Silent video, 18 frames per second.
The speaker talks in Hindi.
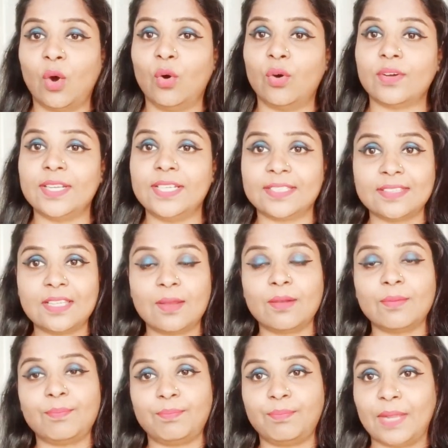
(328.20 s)
और
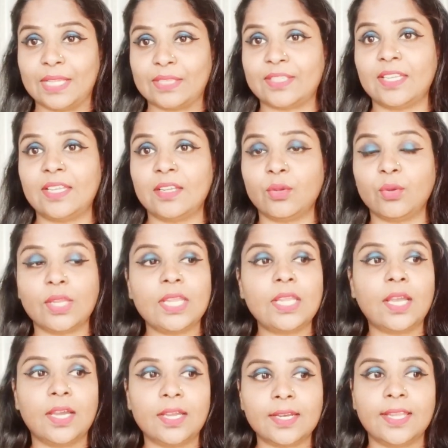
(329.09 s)
इतना पैसे
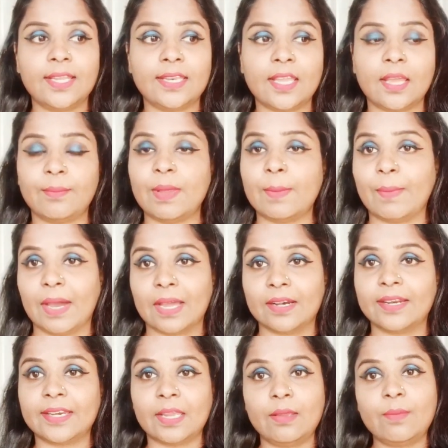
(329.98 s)
क्योंकि हर एरिया में
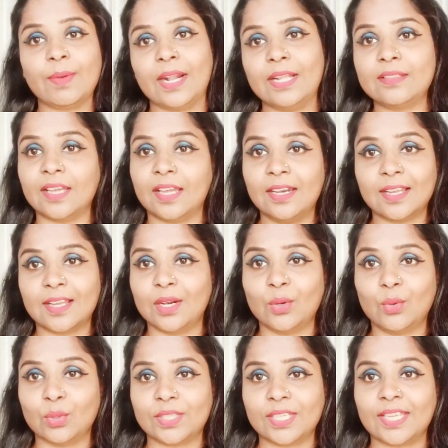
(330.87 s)
पार्लर के प्राइस अलग
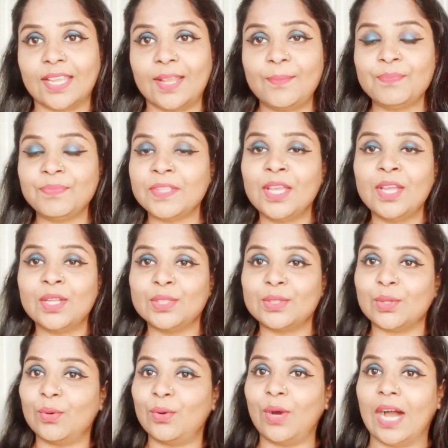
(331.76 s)
अलग होते हैं
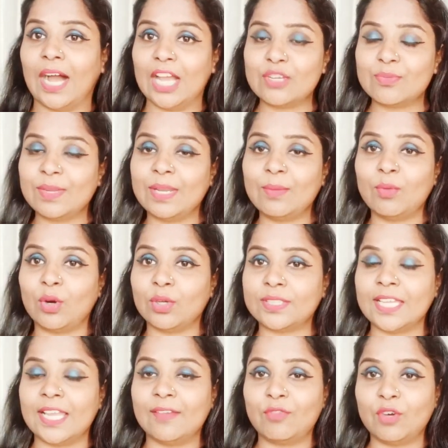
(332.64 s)
तो आज मैंने
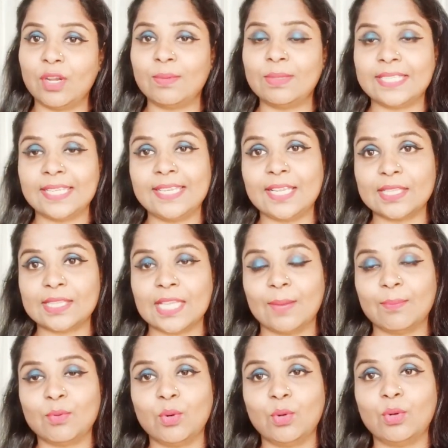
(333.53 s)
बहुत ही अफोर्डेबल तरीके
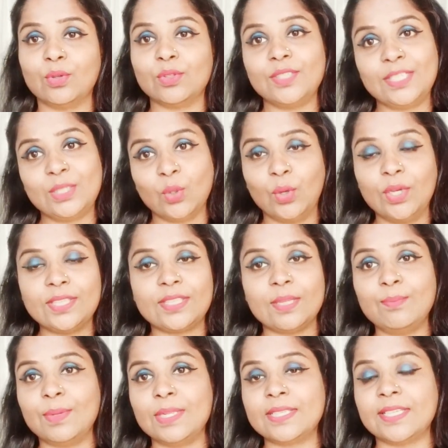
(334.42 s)
से आपको ये दो ही
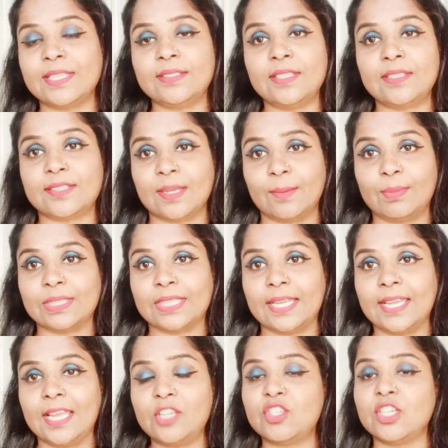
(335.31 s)
सिंपल से इजी स्टेप
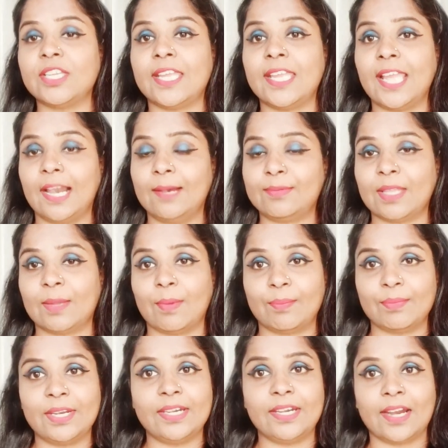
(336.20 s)
बताए हैं जिनकी हेल्प से आप
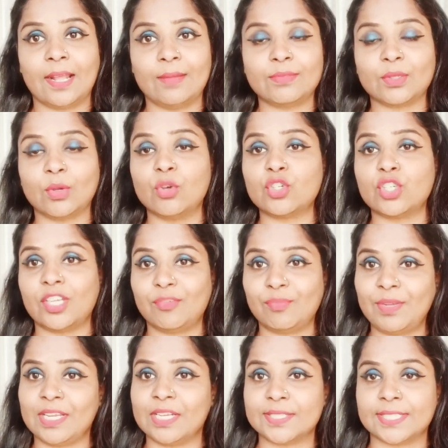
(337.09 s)
अपने अंडर आर्म्स को
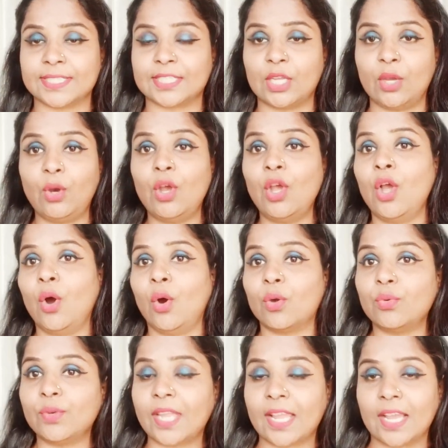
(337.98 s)
शेव भी कर सकते हो
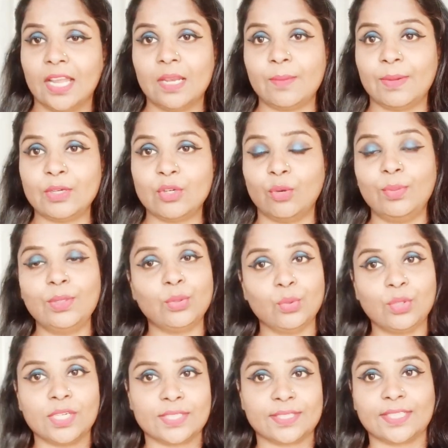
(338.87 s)
और उनके कालेपन को भी
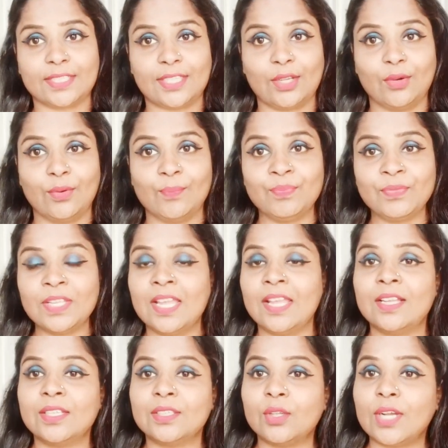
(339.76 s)
दूर कर सकते हो
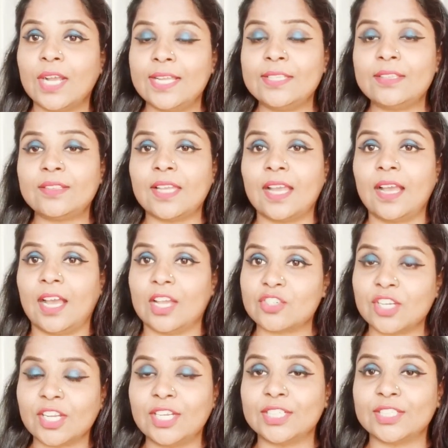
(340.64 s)
तो गाइज
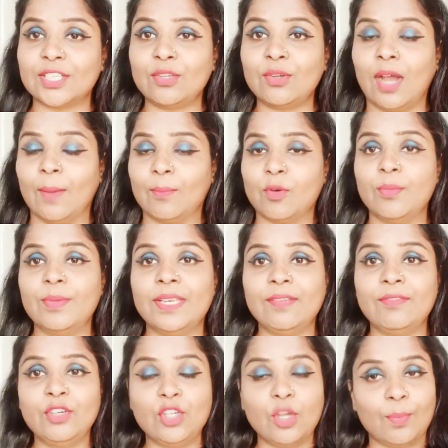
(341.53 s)
आशा करती हूँ आपको
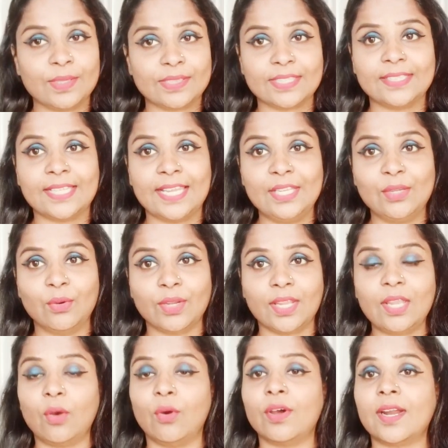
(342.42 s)
मेरी वीडियो पसंद आई
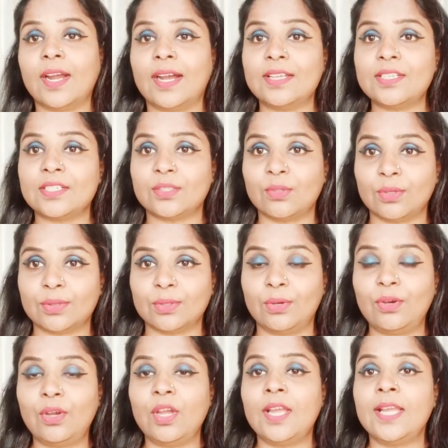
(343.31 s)
होगी और हाँ
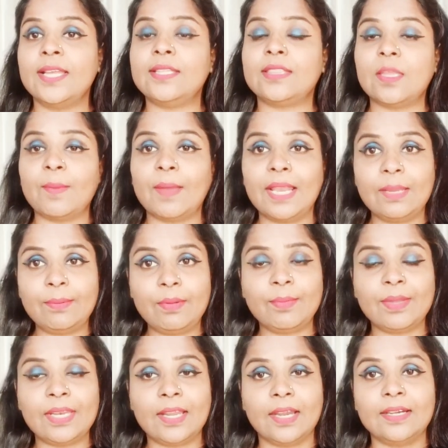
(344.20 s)
दोस्तों इससे पहले
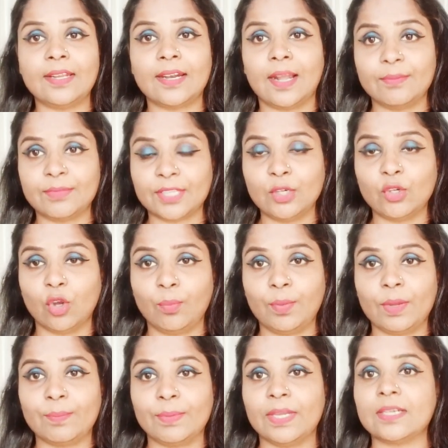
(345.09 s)
भी मैंने अंडर आर्म्स के
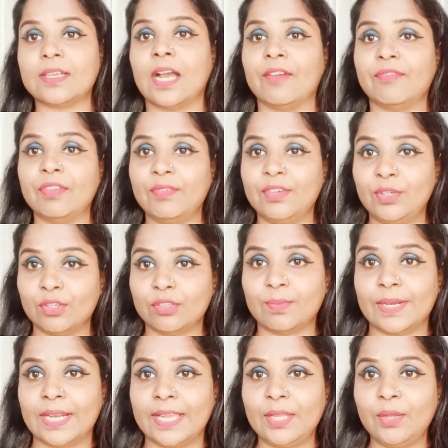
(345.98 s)
टॉपिक पर काफी
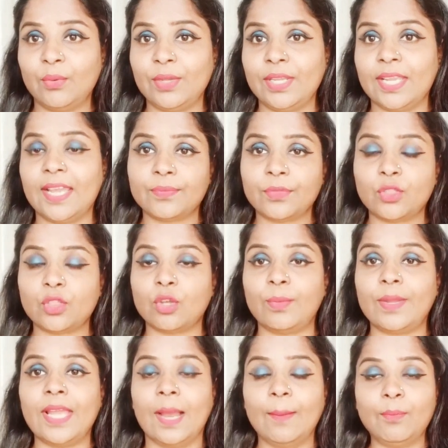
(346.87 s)
वीडियोज बनाई हुई है
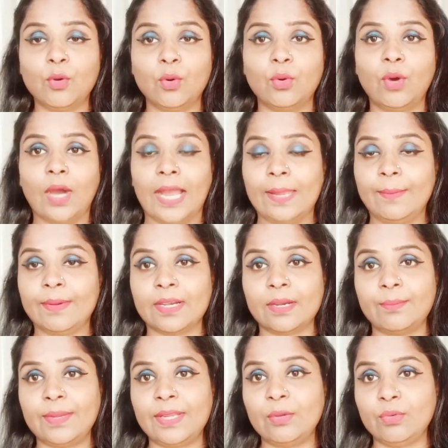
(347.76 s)
तो मैं आपको आई
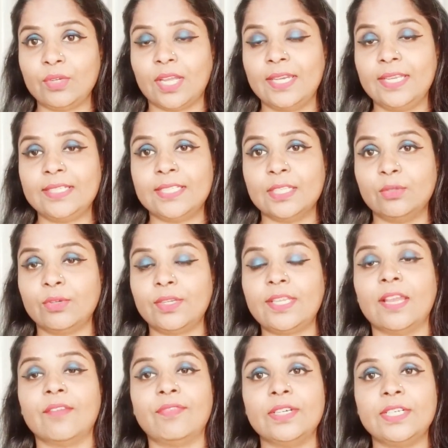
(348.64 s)
बटन पे उनका लिंक दे
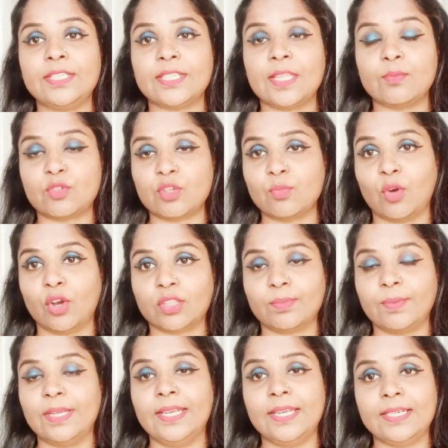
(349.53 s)
दूंगी या फिर डिस्क्रिप्शन
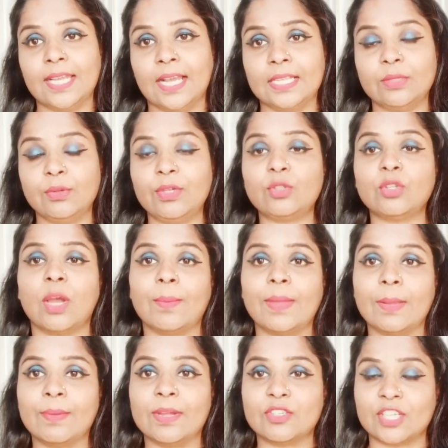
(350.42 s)
बॉक्स में लिंक डाल दूंगी तो
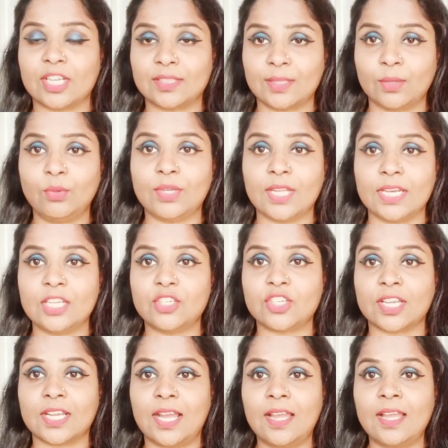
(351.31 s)
आप एक बार चेक जरूर कर
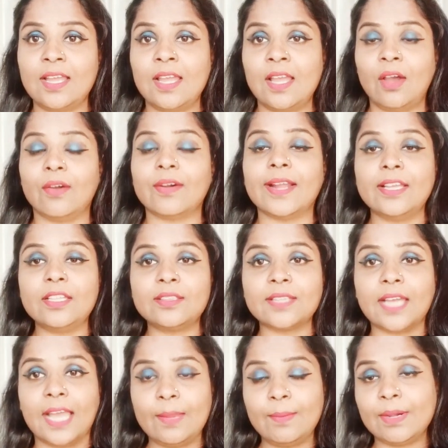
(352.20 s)
लीजिएगा और
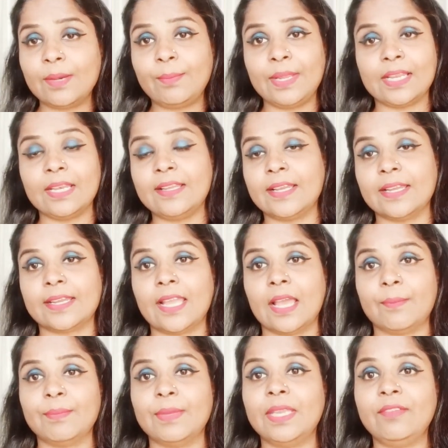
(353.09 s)
गाइज आई बटन पे क्लिक
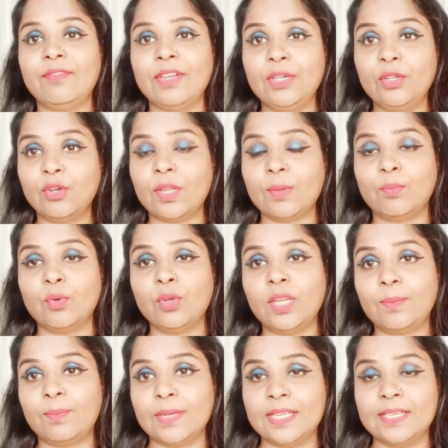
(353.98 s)
करके आप मेरी वीडियो की
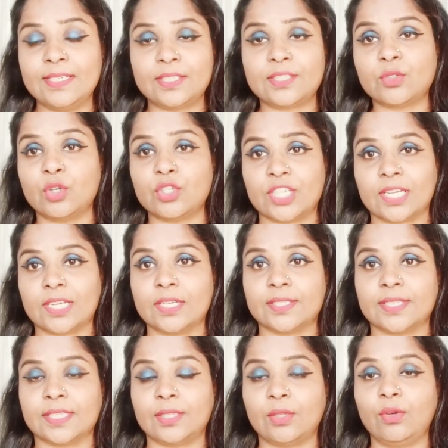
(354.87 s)
पूरी प्लेलिस्ट को चेक
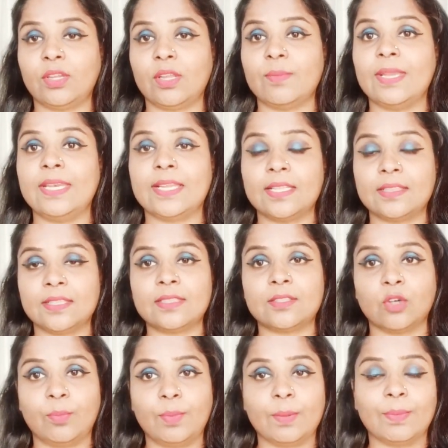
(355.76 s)
कर सकते हो कि मैंने किस
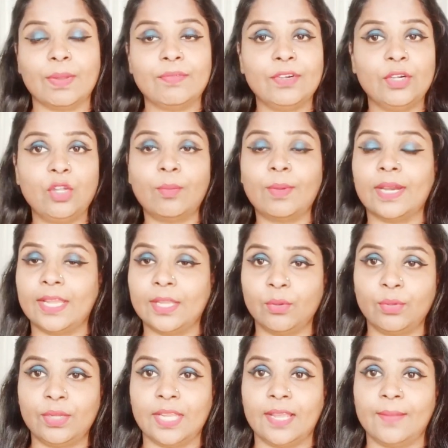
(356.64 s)
किस टॉपिक पर वीडियो
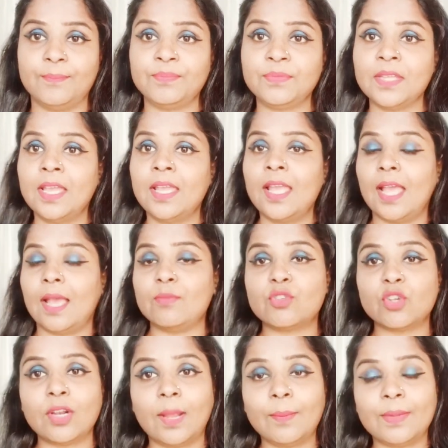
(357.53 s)
बनाई हुई है आई
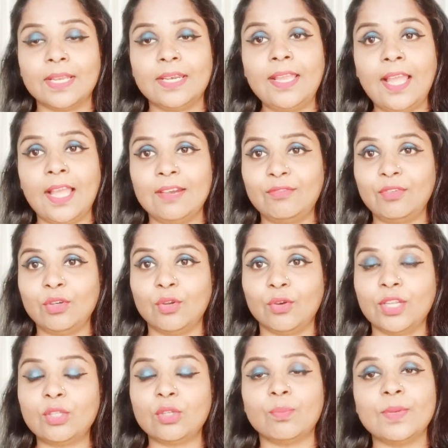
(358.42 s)
एम श्योर आपके लिए
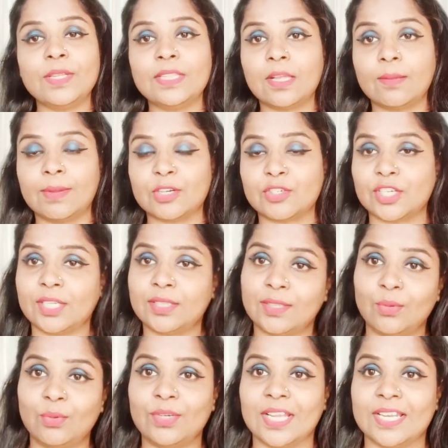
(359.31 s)
हेल्पफुल होगी तो प्लीज एक बार
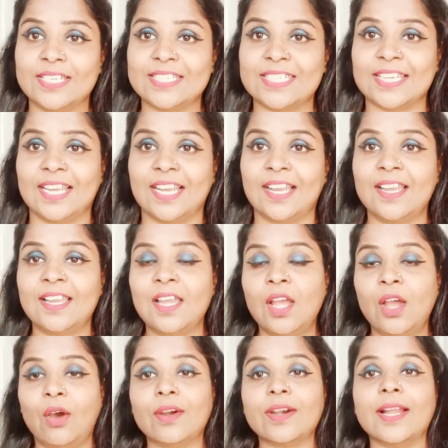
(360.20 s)
चेक जरूर कर लीजिएगा
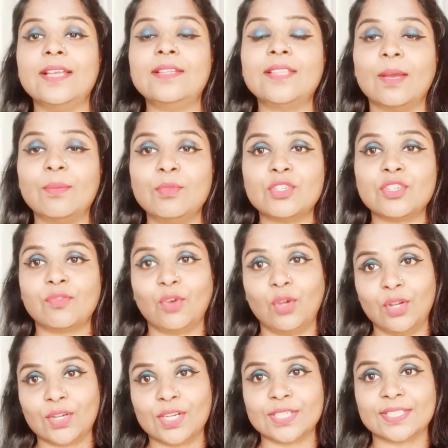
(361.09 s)
और गाइज आप मुझे
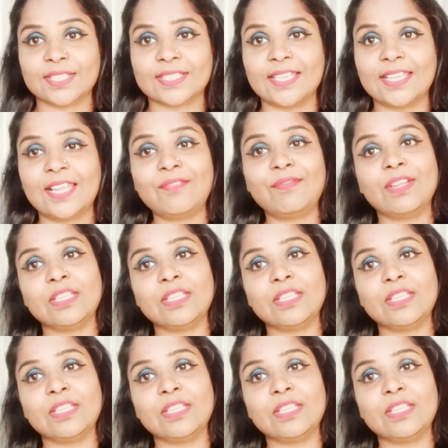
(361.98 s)
फॉलो कर सकते हैं